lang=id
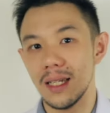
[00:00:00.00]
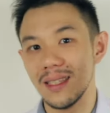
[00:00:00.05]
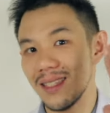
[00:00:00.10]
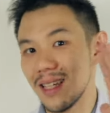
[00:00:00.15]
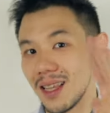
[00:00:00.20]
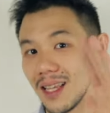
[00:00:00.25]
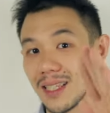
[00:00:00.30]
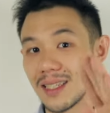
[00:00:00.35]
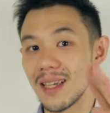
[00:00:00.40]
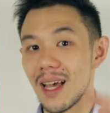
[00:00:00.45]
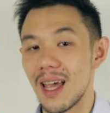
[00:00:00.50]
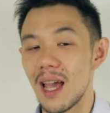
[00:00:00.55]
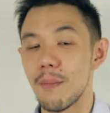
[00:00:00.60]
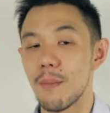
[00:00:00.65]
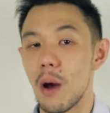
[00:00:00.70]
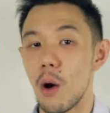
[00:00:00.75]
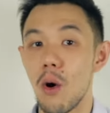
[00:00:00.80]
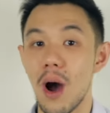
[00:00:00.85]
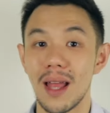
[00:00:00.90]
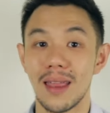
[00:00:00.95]
Jadi saya
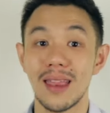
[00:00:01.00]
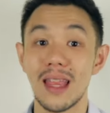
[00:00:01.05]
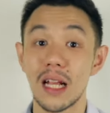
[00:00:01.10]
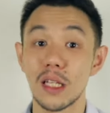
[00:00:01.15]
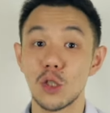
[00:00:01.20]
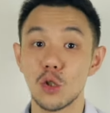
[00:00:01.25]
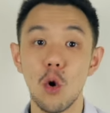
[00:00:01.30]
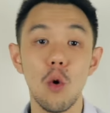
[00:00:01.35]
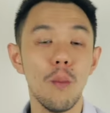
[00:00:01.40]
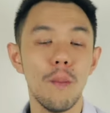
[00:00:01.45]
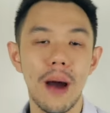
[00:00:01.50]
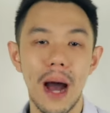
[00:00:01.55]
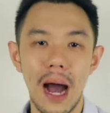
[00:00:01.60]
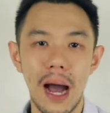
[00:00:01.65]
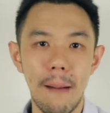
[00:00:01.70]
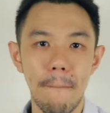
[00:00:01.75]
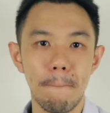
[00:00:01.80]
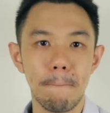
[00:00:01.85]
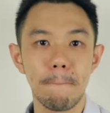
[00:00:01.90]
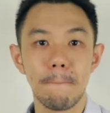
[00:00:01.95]
mau Anda
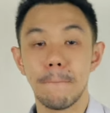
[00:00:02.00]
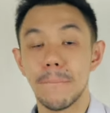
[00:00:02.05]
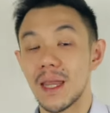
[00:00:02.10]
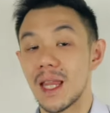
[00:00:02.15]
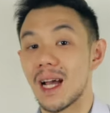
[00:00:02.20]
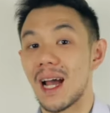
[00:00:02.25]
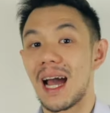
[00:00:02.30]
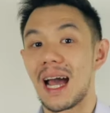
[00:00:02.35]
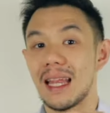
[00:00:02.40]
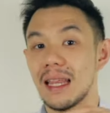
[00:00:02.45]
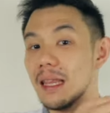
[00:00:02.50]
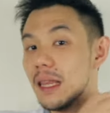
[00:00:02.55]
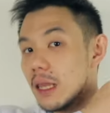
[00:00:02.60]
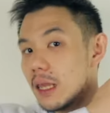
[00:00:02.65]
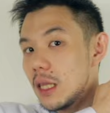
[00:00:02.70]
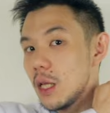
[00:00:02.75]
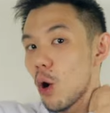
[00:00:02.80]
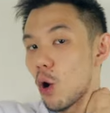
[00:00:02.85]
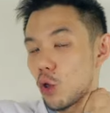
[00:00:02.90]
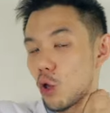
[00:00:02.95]
coba tekan
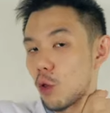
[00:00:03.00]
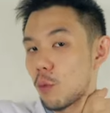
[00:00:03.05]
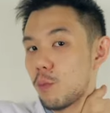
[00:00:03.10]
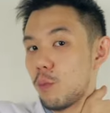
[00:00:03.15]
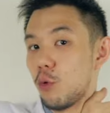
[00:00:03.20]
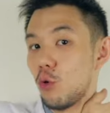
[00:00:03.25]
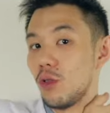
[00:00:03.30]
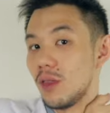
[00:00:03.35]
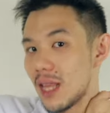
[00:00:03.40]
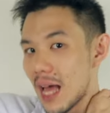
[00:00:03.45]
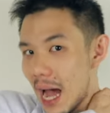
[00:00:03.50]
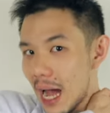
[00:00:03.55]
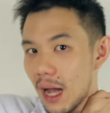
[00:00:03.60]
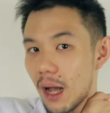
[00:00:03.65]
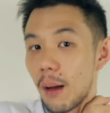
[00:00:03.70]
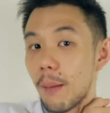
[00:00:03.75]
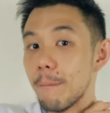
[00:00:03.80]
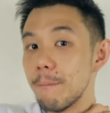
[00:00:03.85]
di otot pundak,